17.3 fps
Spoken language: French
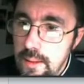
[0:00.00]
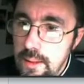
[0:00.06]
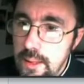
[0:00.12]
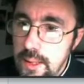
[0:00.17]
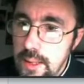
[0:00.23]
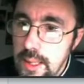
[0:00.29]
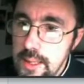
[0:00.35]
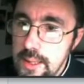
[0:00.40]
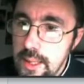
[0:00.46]

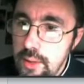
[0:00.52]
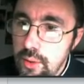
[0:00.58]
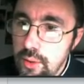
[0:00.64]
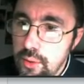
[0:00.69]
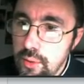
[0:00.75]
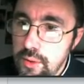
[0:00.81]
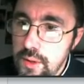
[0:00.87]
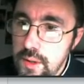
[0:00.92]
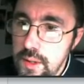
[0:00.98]
Qu'est-ce qu'il y a
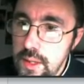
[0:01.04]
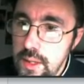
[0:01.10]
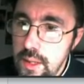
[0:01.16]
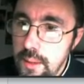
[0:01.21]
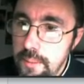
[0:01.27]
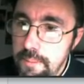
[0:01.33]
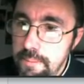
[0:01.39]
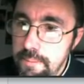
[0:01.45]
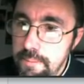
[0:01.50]
d'autre aussi
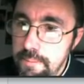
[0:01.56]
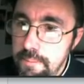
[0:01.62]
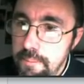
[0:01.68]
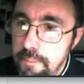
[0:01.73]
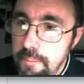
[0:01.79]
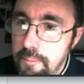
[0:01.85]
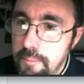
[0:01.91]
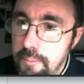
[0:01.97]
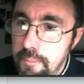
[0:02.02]
hum,
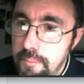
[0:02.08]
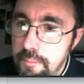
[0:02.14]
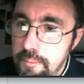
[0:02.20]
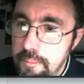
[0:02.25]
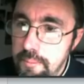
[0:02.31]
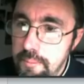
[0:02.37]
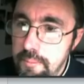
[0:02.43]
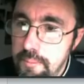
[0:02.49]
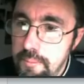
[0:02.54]

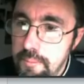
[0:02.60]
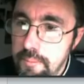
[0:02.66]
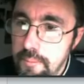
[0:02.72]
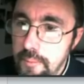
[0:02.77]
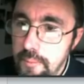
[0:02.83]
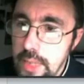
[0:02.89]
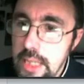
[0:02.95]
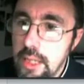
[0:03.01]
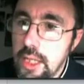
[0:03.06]

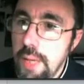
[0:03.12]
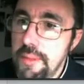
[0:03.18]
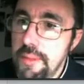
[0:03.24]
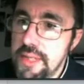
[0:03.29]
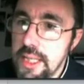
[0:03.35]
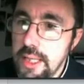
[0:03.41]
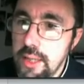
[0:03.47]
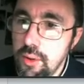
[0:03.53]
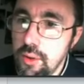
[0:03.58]
Ouais, il y a quand même un
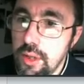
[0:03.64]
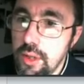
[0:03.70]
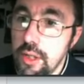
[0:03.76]
sacré truc.